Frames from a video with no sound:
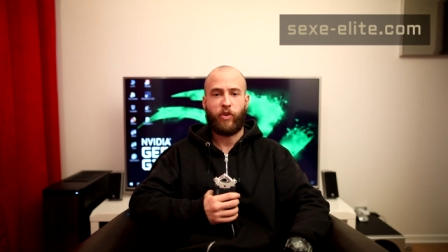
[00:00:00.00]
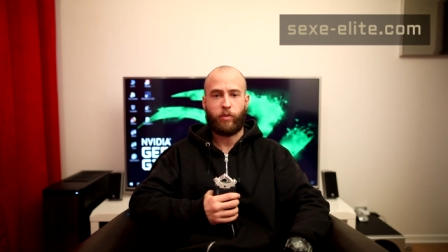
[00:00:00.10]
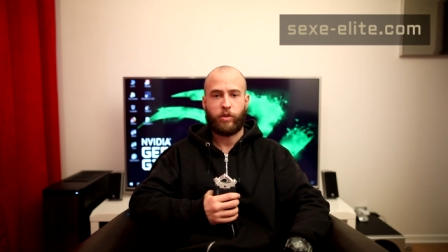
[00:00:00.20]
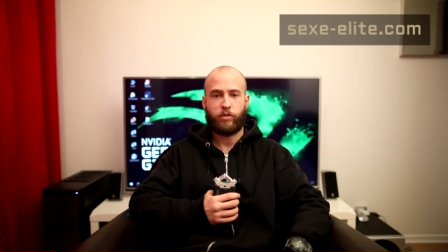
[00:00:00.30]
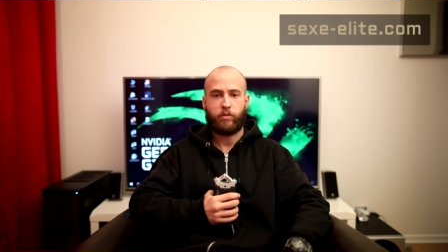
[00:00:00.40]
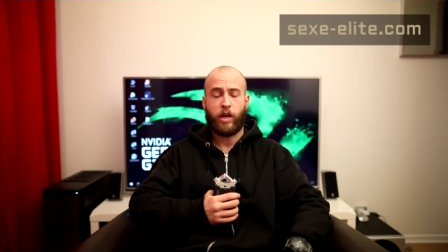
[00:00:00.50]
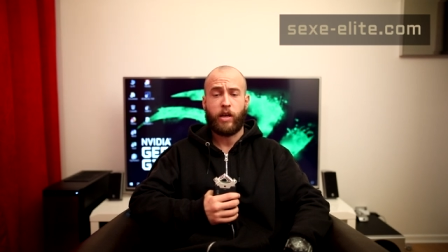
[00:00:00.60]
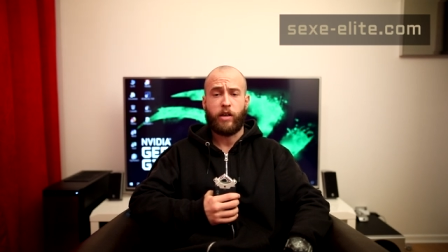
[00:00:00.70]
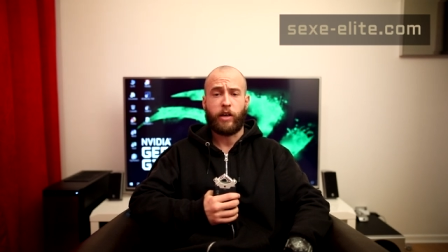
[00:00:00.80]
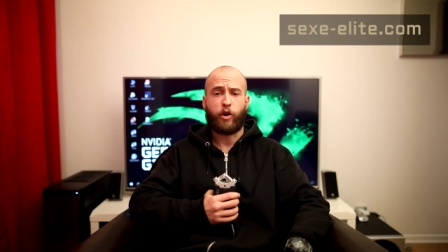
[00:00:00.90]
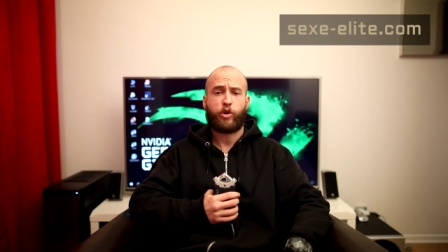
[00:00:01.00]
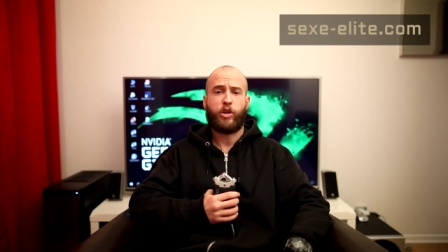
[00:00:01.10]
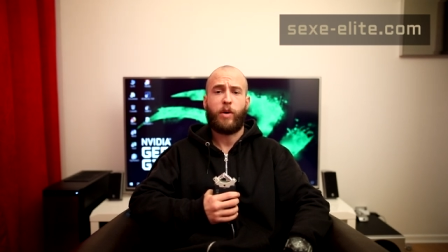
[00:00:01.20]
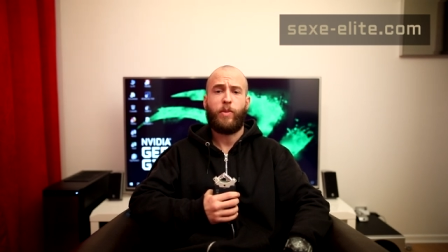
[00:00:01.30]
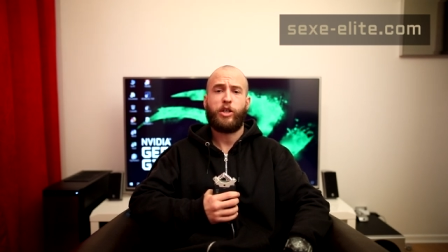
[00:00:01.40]
femmes. L'erreur que
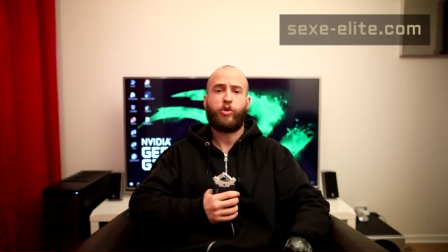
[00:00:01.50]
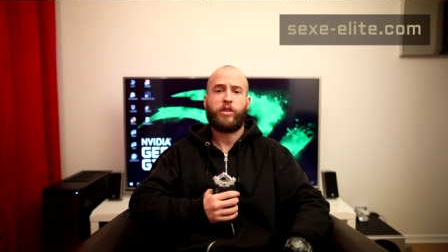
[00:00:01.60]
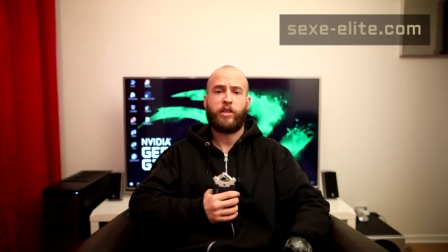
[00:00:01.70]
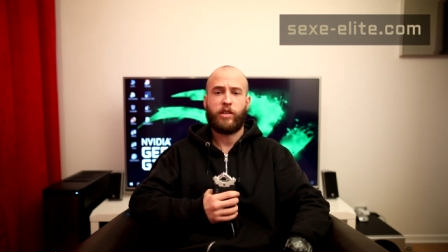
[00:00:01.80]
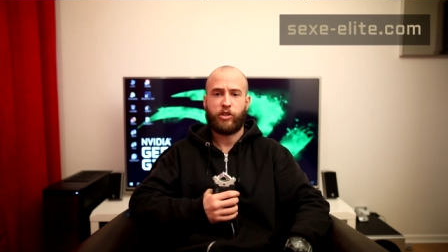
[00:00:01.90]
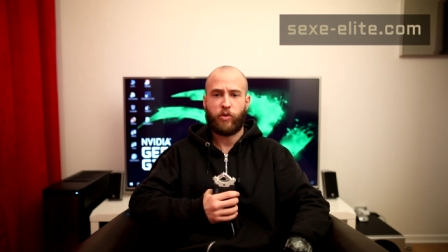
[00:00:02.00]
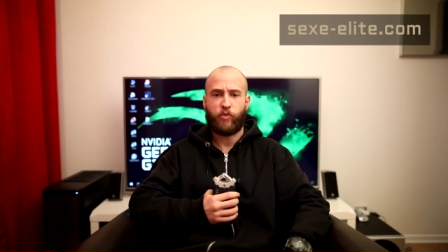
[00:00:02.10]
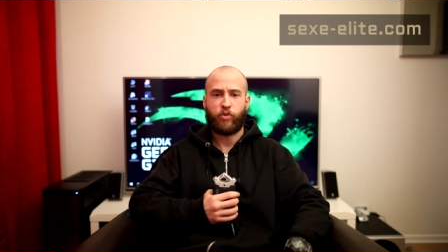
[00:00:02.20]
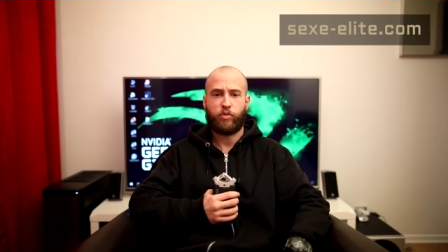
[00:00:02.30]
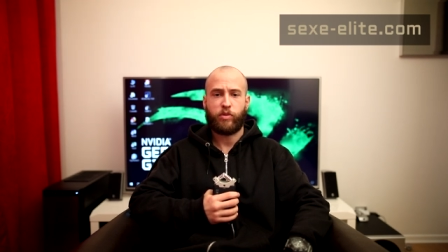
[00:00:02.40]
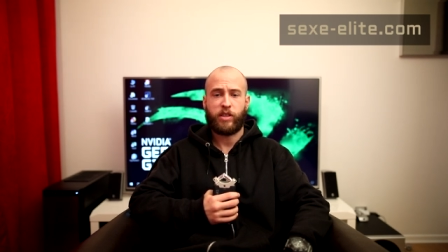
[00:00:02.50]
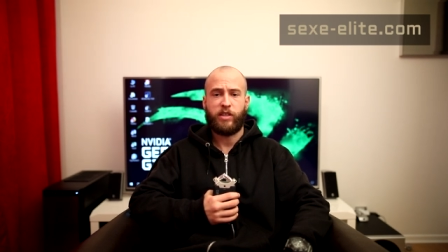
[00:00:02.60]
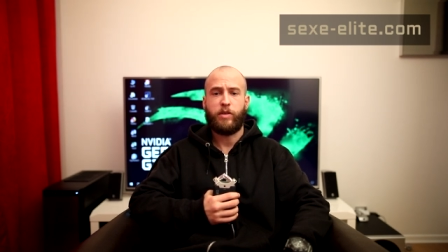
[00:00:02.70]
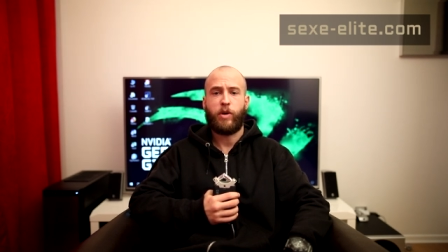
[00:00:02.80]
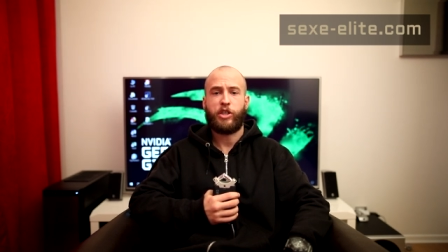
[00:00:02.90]
la majorité des hommes font, c'est
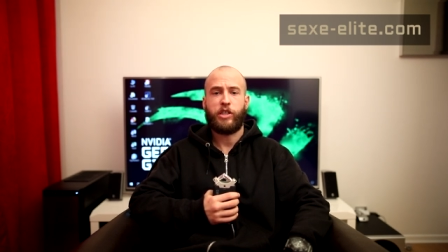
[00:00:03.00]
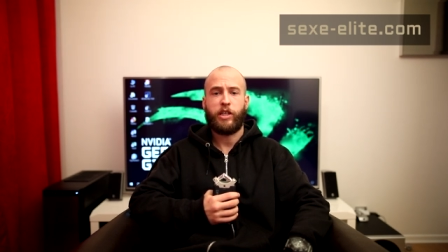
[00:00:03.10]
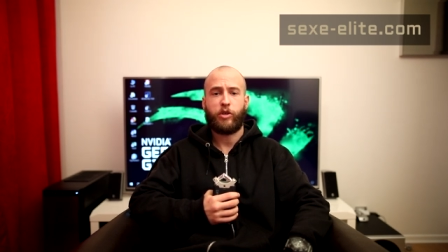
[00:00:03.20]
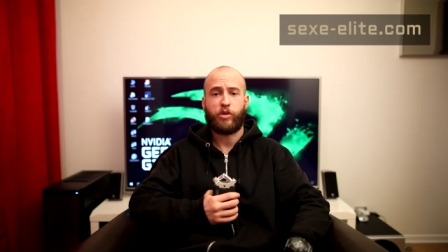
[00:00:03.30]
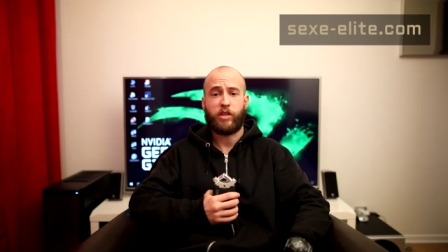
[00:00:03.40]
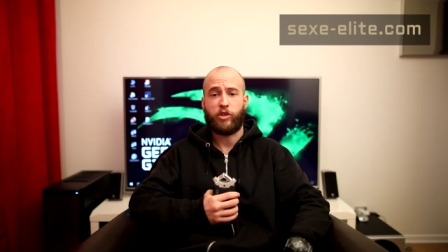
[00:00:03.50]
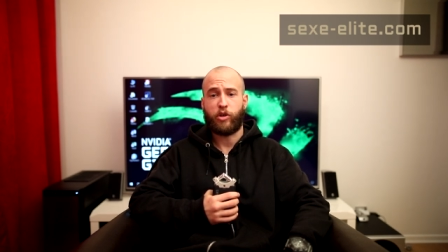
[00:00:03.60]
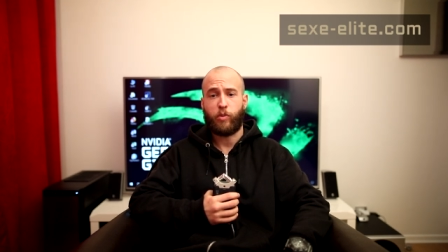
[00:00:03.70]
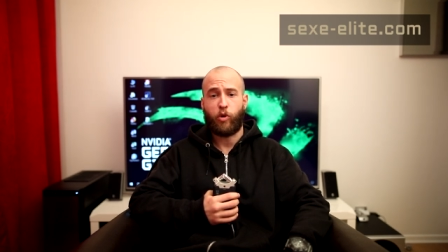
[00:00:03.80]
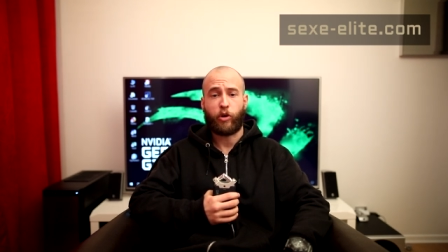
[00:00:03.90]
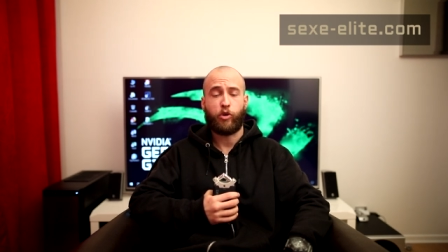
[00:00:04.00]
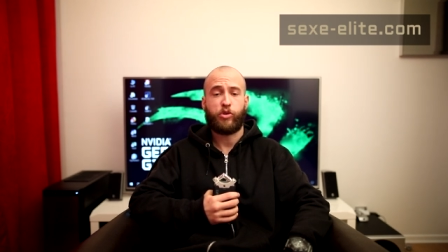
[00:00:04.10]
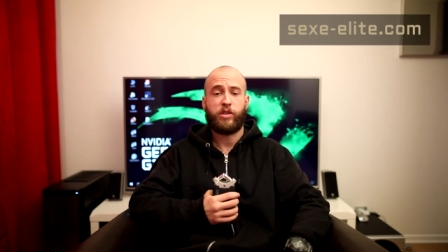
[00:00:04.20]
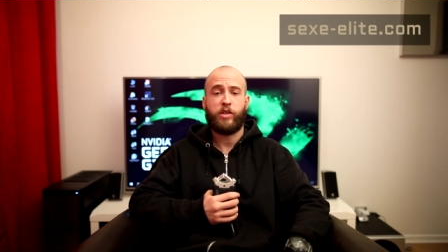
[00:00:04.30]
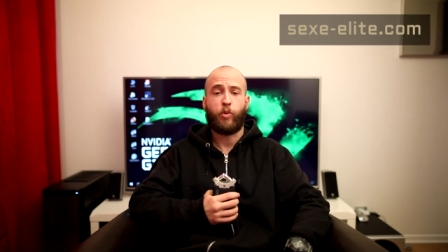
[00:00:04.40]
d'imaginer que ces hommes ont
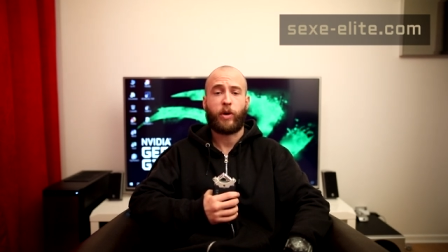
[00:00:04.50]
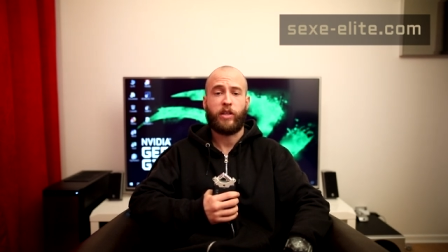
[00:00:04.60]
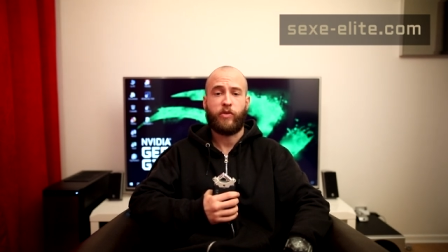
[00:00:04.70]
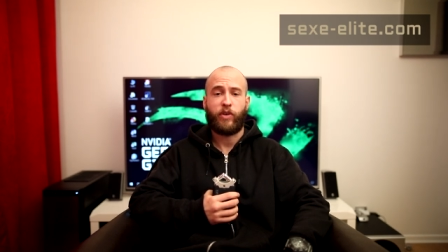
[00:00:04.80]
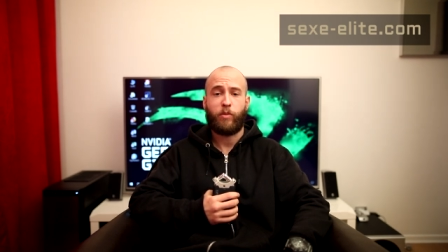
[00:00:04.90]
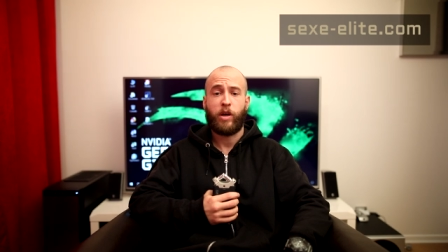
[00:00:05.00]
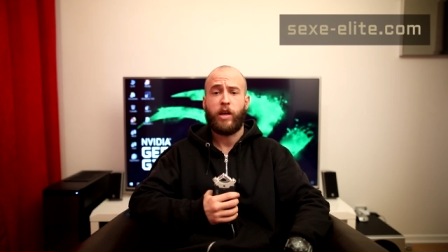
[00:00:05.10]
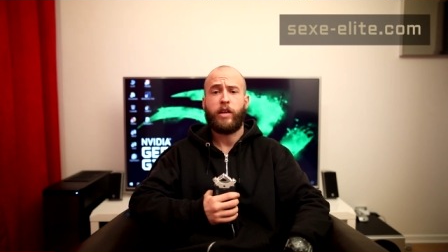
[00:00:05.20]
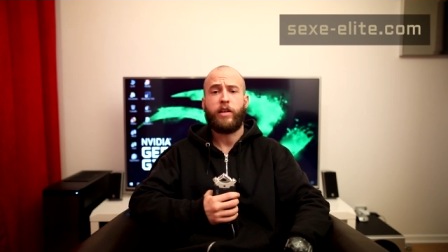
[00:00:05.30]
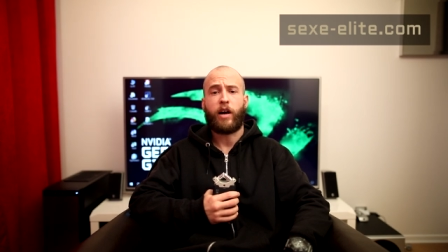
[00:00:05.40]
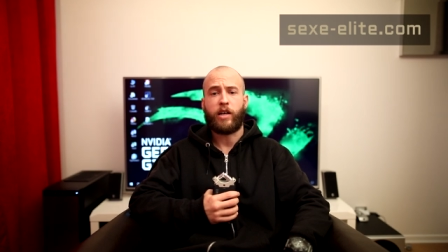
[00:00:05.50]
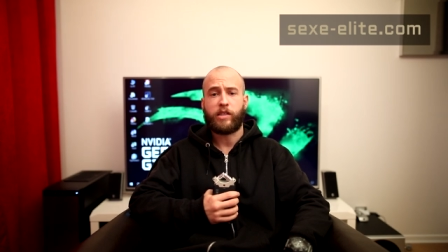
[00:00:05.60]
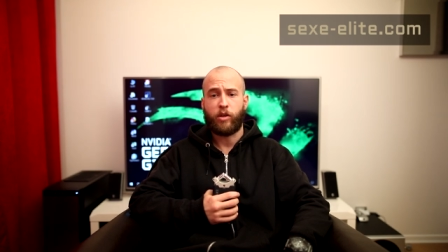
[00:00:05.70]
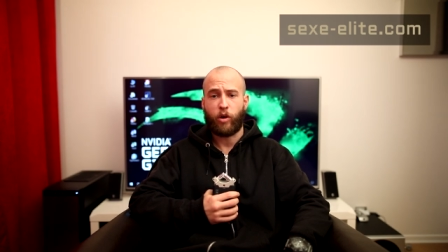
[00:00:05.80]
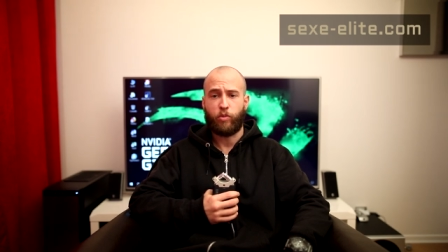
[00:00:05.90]
réussi auprès des femmes
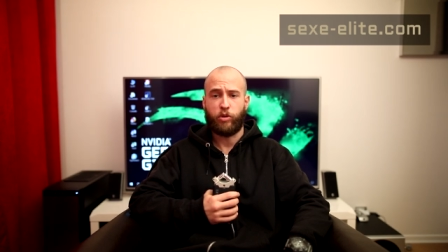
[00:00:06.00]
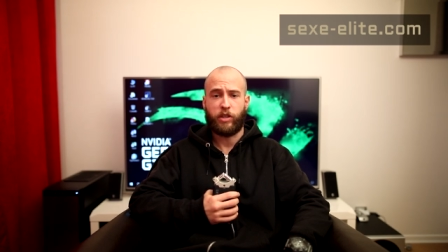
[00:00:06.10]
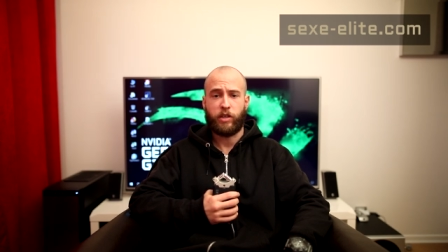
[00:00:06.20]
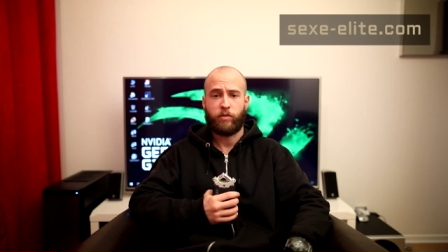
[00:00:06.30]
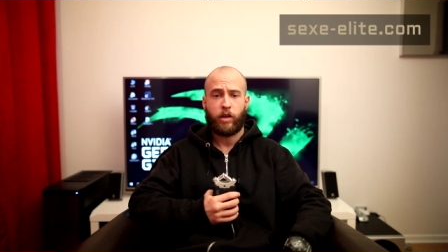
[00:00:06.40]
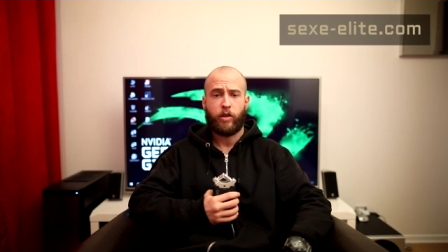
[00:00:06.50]
grâce à leur beauté.